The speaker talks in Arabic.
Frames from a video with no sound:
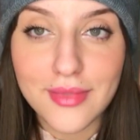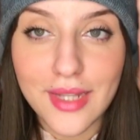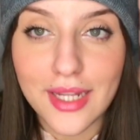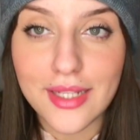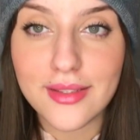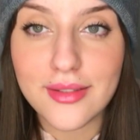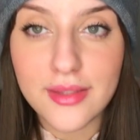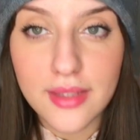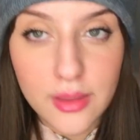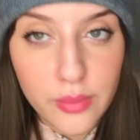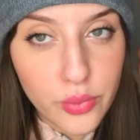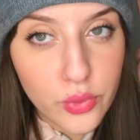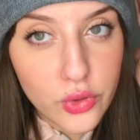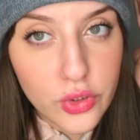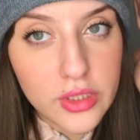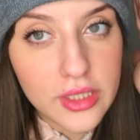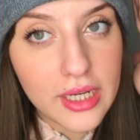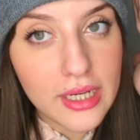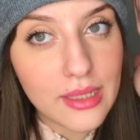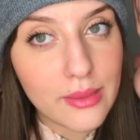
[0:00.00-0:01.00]
هاد
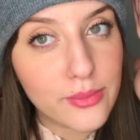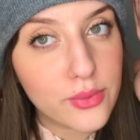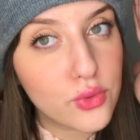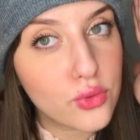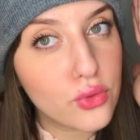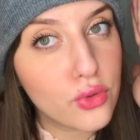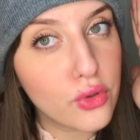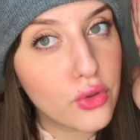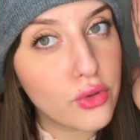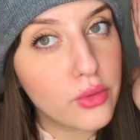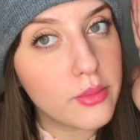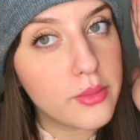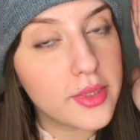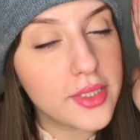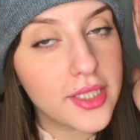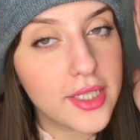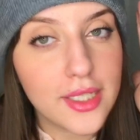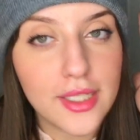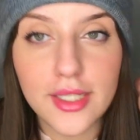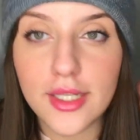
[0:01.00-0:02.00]
الطربوش كنلبسو
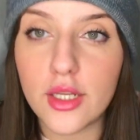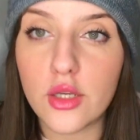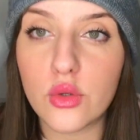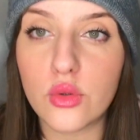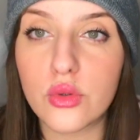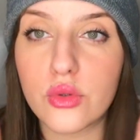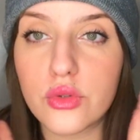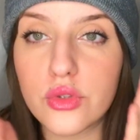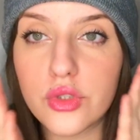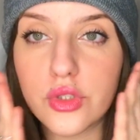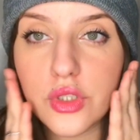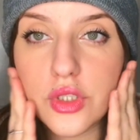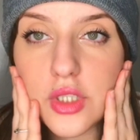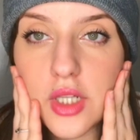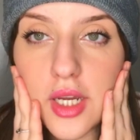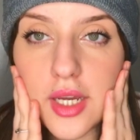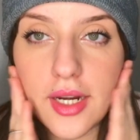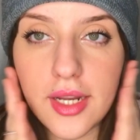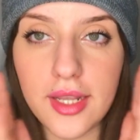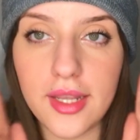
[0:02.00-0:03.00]
منين كيكون
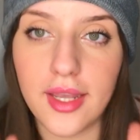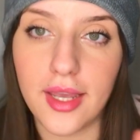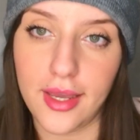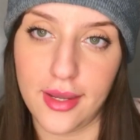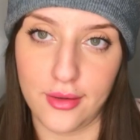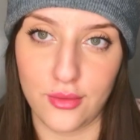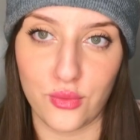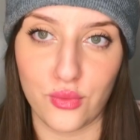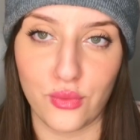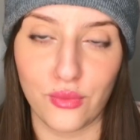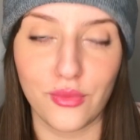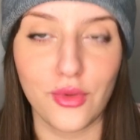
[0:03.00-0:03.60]
شعري حالته